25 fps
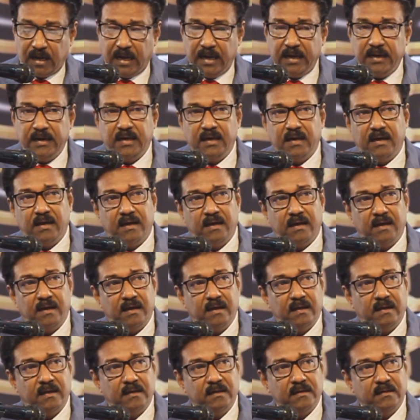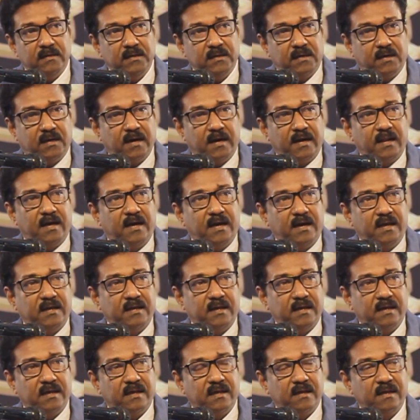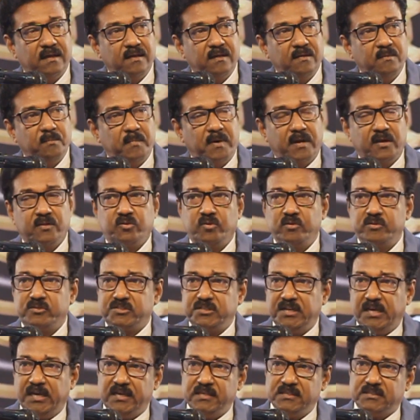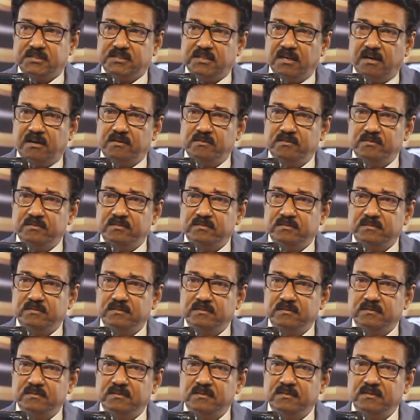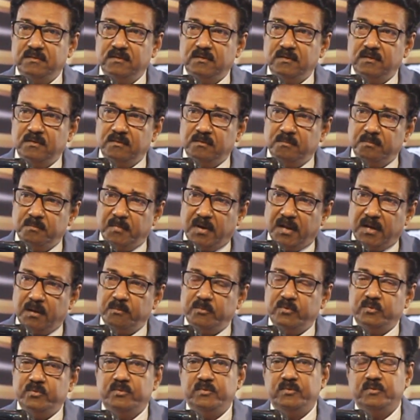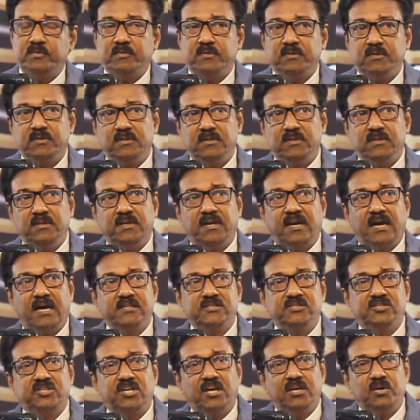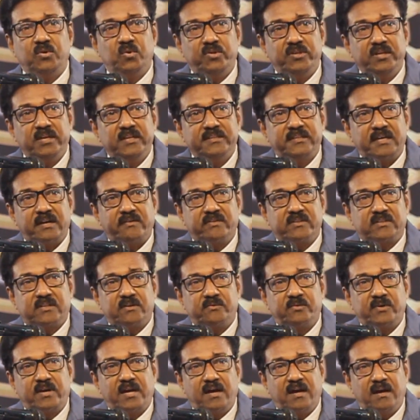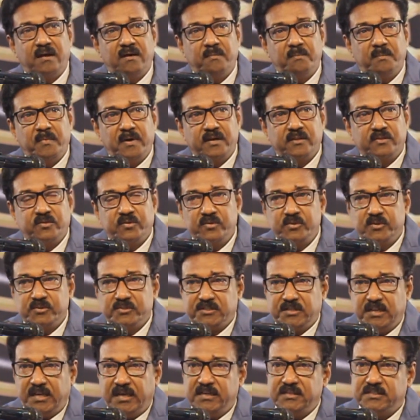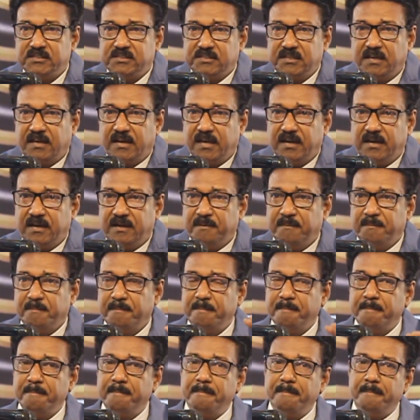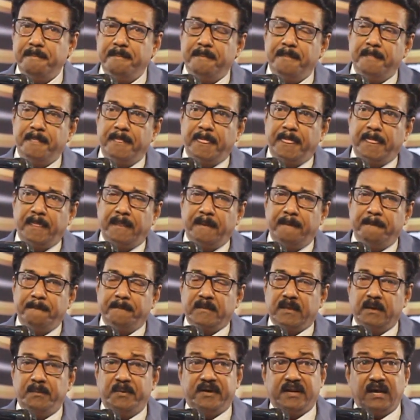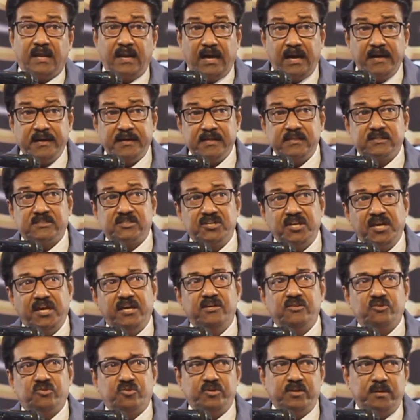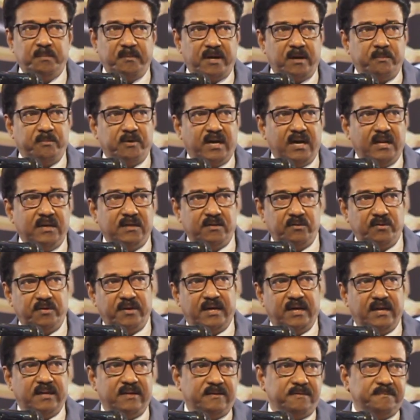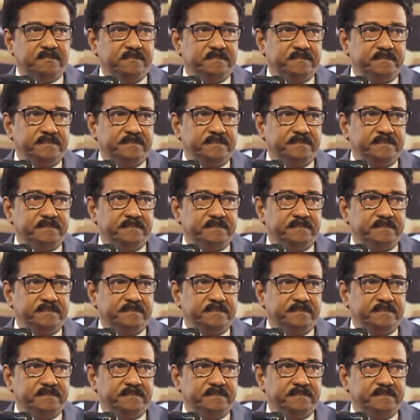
ఆయన ఇక్కడ మనతో స్నేహిస్తాడు మనము ఈ రాజ్యాన్ని వదిలిన తర్వాత కూడా మనతో స్నేహిస్తాడు ఆయన కాబట్టి అలాంటి స్నేహితుని మనం కలిగి ఉండాలి